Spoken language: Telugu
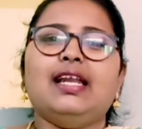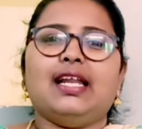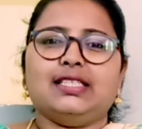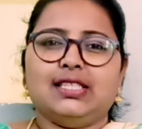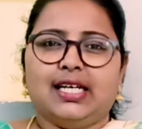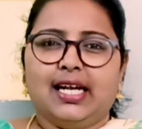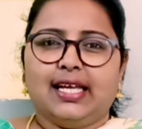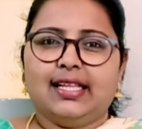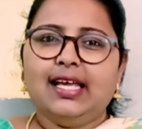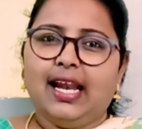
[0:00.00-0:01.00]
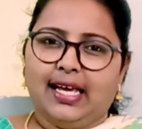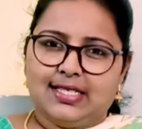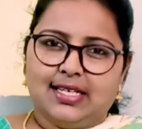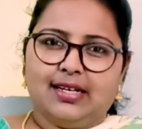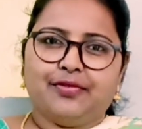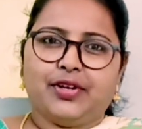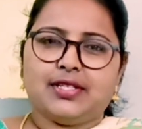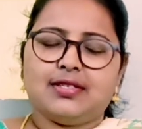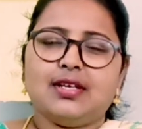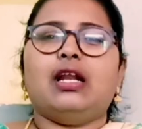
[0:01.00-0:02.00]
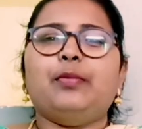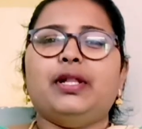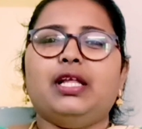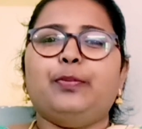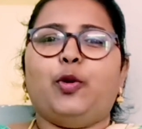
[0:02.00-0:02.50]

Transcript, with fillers: నచ్చినట్లయితే లైక్ చేయండి ఫ్రెండ్స్ చాలామంది